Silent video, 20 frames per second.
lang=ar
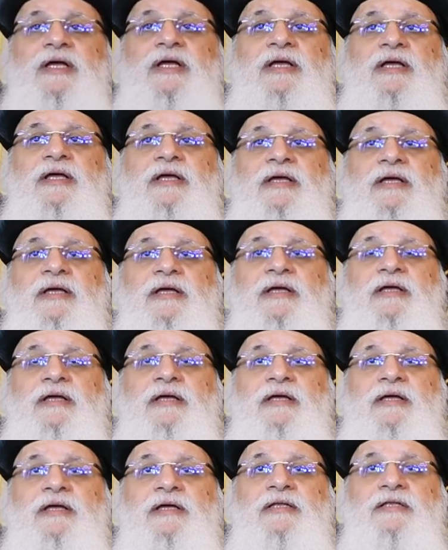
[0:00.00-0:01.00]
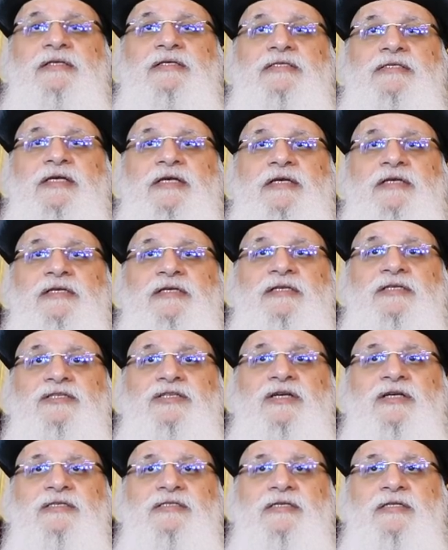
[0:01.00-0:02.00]
آه ان
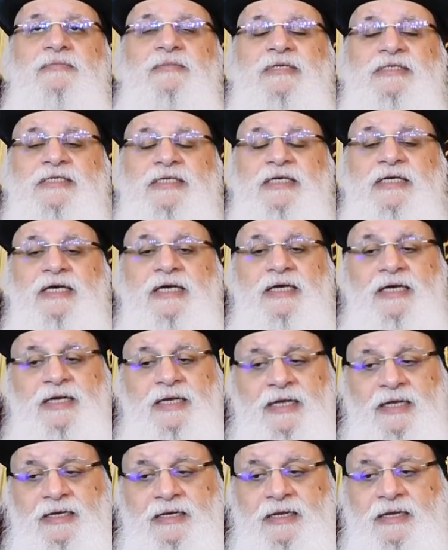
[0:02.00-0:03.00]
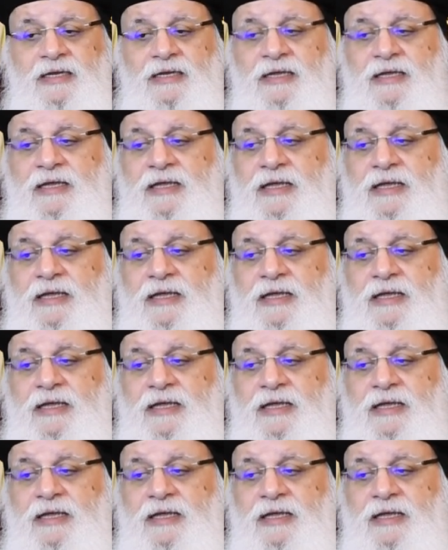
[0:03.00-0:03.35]
شخص المسيح إلهنا